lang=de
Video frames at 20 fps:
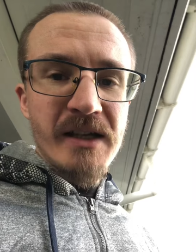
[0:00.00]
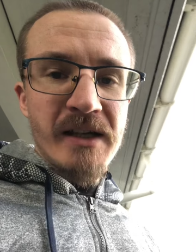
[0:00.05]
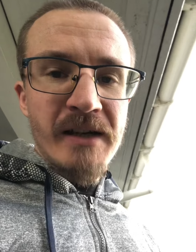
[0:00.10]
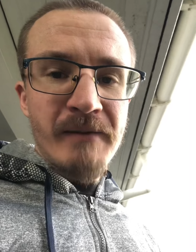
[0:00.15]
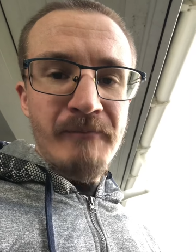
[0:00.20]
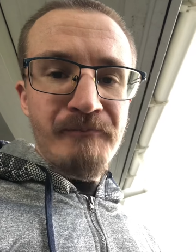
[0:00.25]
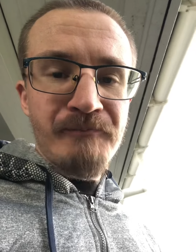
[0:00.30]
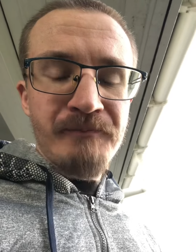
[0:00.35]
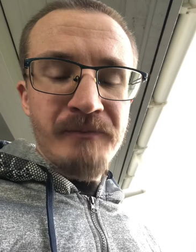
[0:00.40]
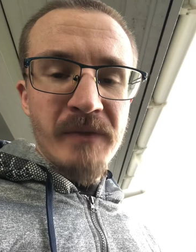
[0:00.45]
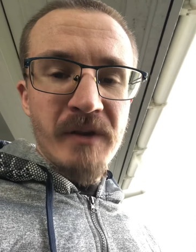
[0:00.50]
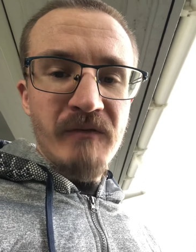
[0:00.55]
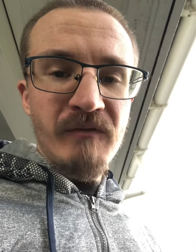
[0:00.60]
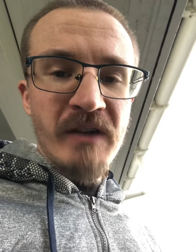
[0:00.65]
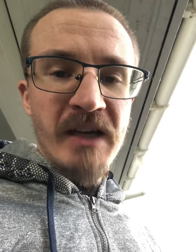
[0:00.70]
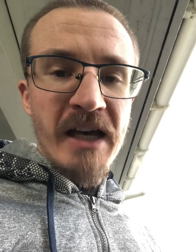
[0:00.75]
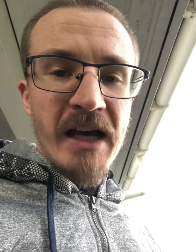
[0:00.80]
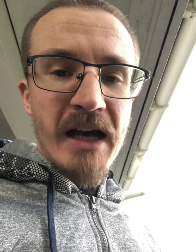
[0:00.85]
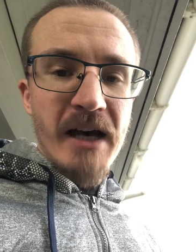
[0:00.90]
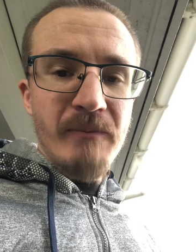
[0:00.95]
Ähm,
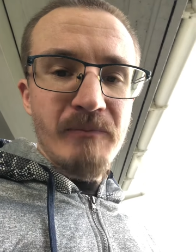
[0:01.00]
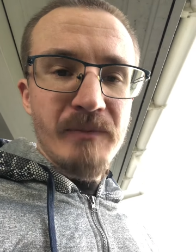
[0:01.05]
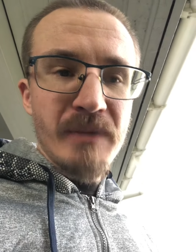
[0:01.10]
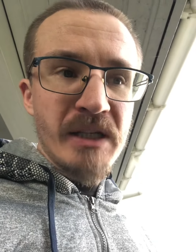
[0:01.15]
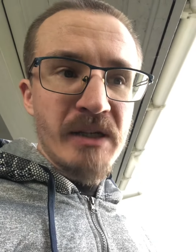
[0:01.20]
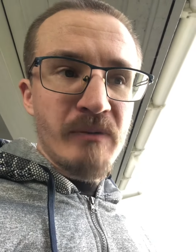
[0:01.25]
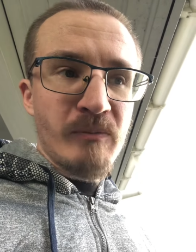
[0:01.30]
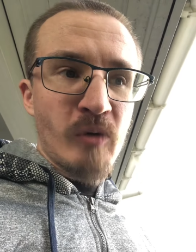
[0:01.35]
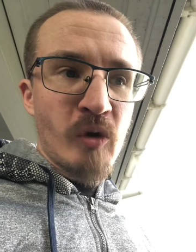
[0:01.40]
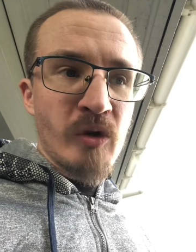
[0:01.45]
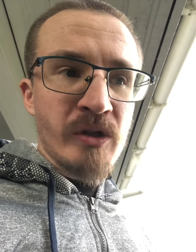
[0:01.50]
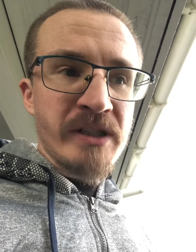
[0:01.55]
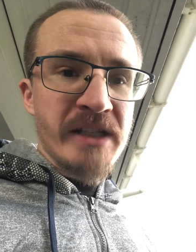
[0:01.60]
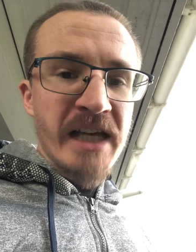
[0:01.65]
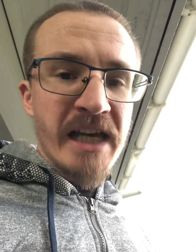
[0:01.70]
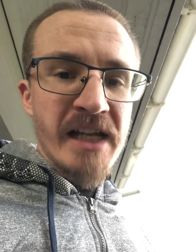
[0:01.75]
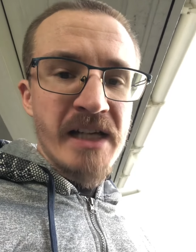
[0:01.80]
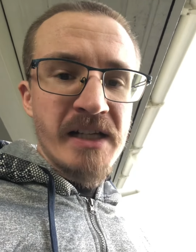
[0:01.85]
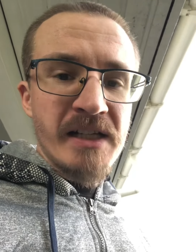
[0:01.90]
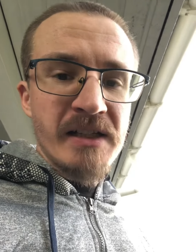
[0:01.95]
wir haben in einem
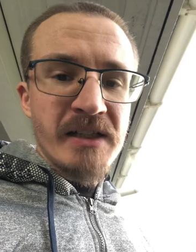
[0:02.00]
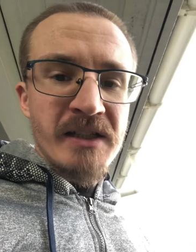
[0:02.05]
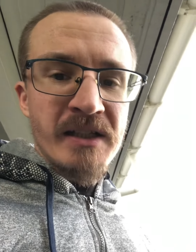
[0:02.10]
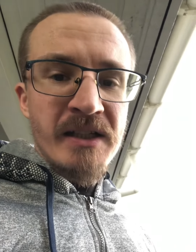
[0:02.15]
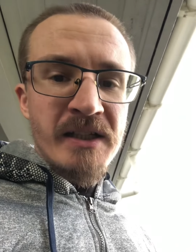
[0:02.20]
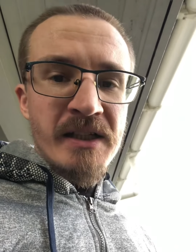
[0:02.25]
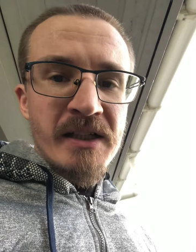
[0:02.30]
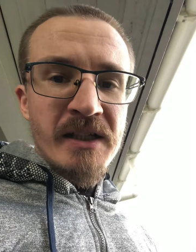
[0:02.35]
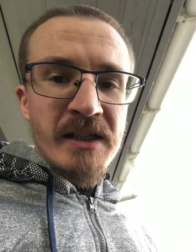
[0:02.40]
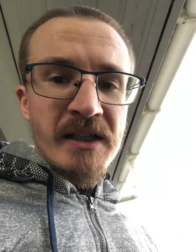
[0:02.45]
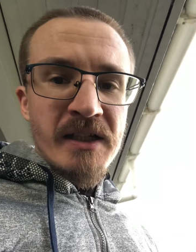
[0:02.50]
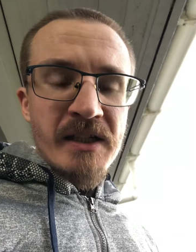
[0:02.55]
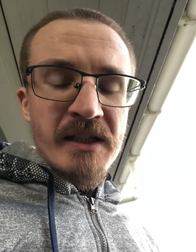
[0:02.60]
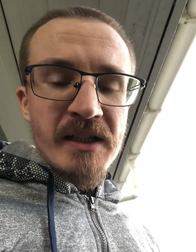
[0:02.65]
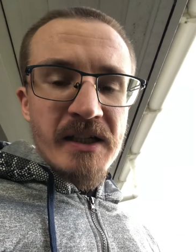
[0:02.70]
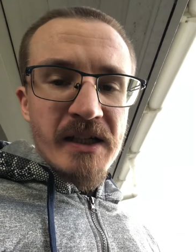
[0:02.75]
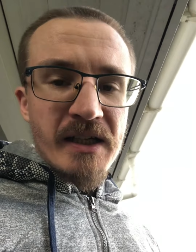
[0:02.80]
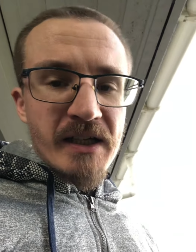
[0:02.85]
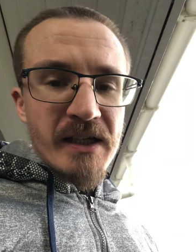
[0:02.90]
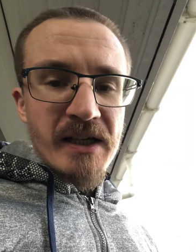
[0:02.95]
Hotel
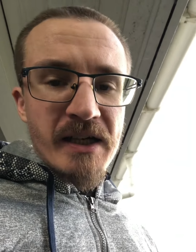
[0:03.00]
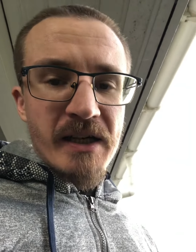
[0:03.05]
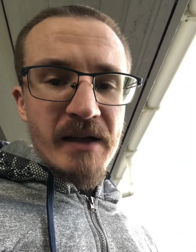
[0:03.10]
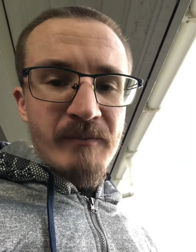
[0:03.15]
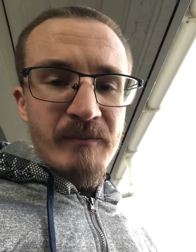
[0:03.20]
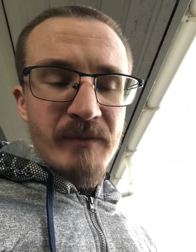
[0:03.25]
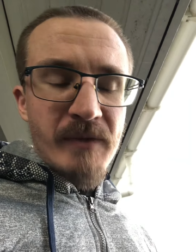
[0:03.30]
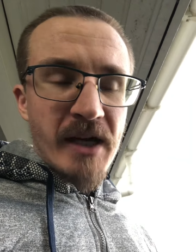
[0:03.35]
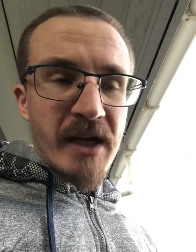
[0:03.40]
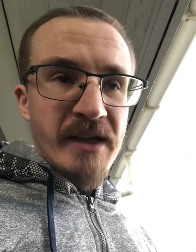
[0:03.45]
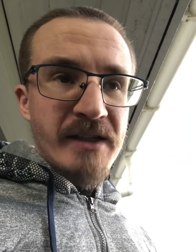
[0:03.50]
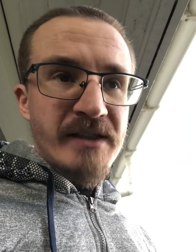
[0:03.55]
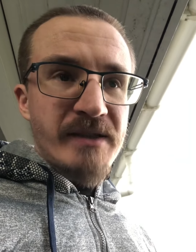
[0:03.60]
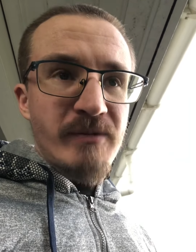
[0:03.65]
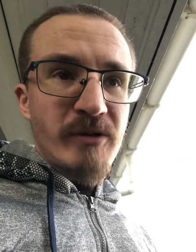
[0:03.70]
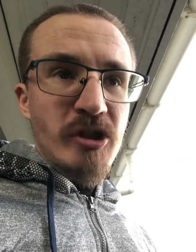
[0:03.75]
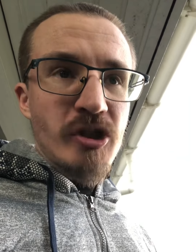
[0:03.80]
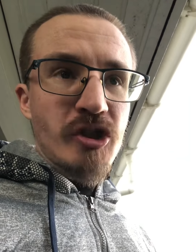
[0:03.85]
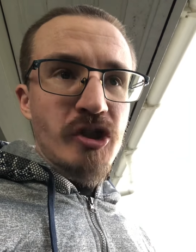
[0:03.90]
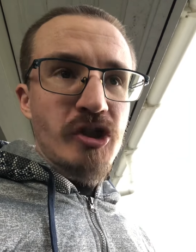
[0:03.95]
ähm, einen
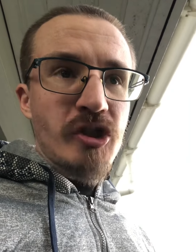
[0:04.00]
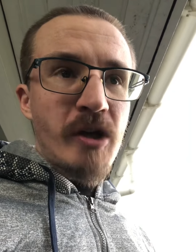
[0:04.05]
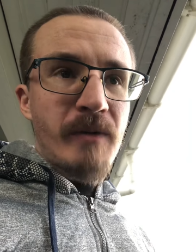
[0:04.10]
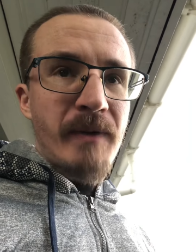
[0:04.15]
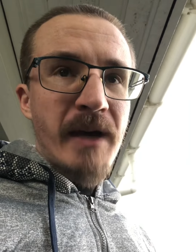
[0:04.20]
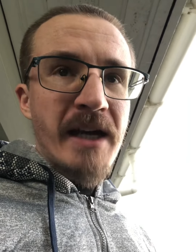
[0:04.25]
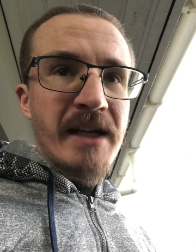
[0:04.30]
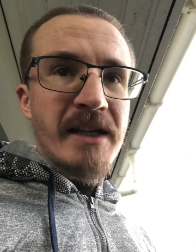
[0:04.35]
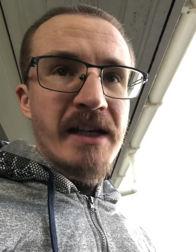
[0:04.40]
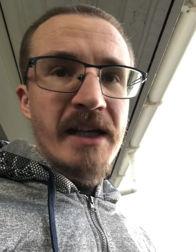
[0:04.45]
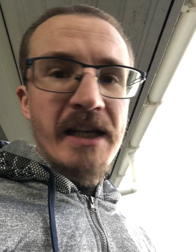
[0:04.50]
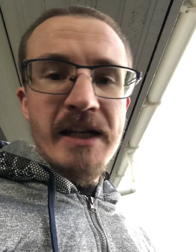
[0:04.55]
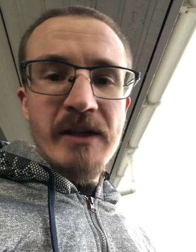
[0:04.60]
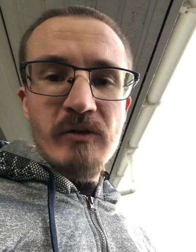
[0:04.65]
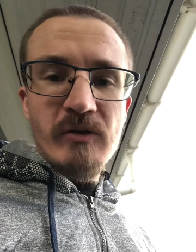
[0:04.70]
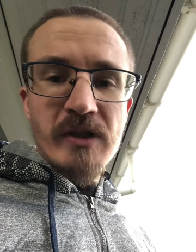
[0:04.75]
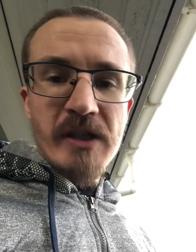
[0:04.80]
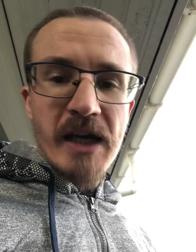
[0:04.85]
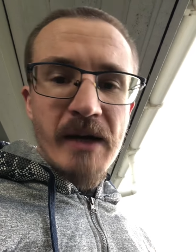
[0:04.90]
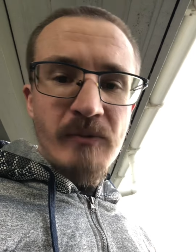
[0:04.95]
Zwischenstopp
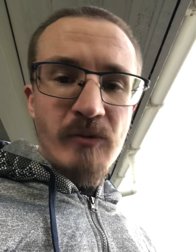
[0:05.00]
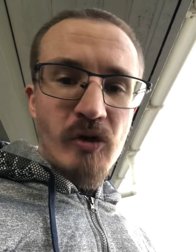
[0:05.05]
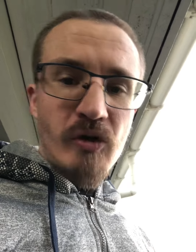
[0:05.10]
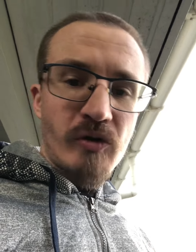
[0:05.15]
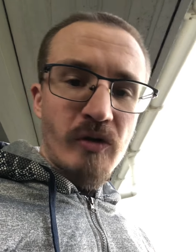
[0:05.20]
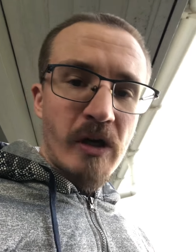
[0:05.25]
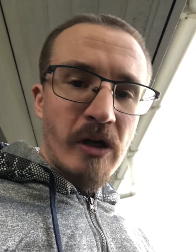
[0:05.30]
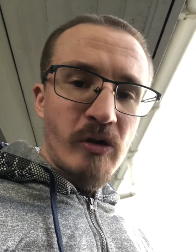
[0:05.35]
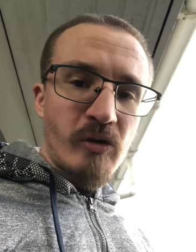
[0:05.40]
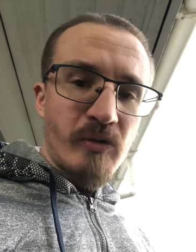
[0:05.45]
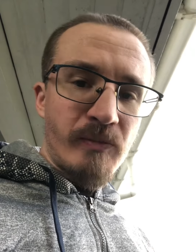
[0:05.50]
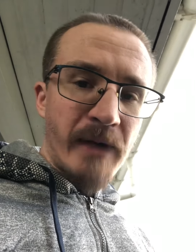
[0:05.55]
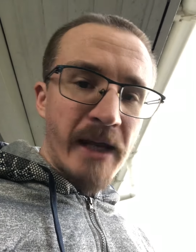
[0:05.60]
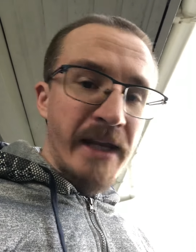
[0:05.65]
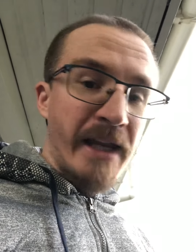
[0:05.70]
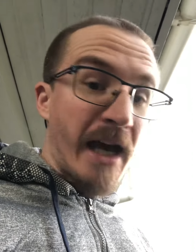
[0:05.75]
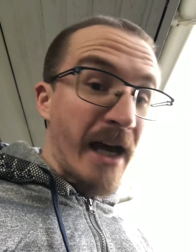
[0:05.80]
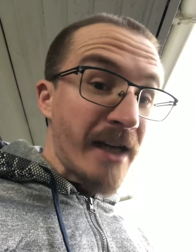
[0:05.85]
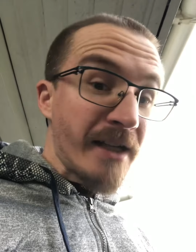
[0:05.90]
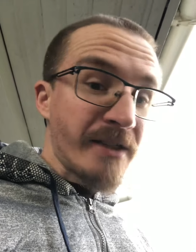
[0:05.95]
eingelegt und haben dort auch
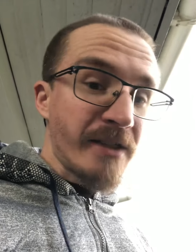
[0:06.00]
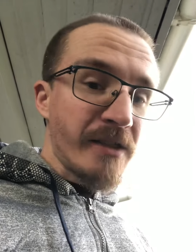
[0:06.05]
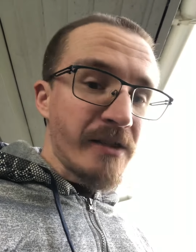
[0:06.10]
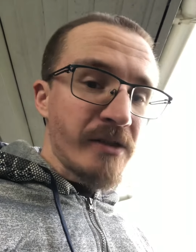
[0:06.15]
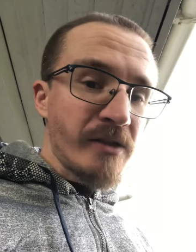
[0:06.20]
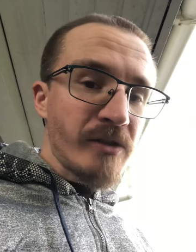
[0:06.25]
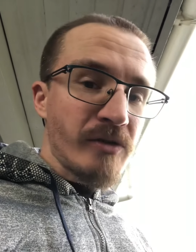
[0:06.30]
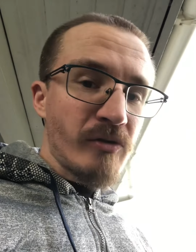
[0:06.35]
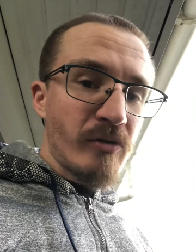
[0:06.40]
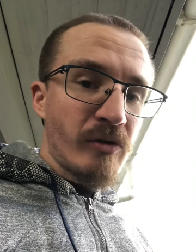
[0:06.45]
übernachtet.